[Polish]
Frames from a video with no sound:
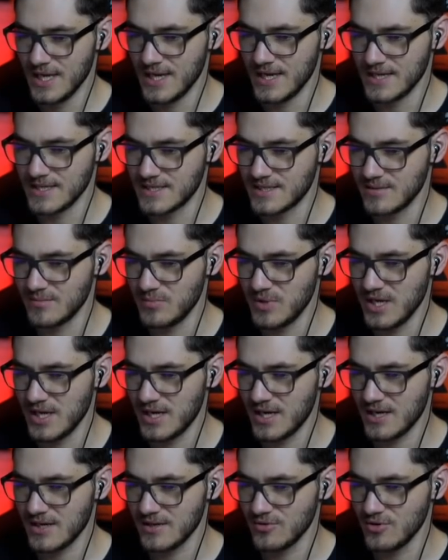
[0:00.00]
e,
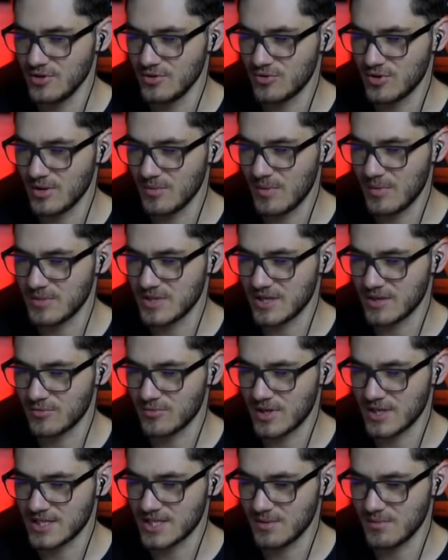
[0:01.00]
zbiera. No i tutaj mamy
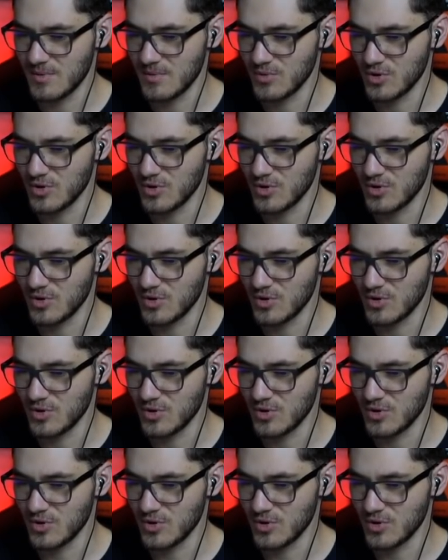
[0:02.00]
akurat same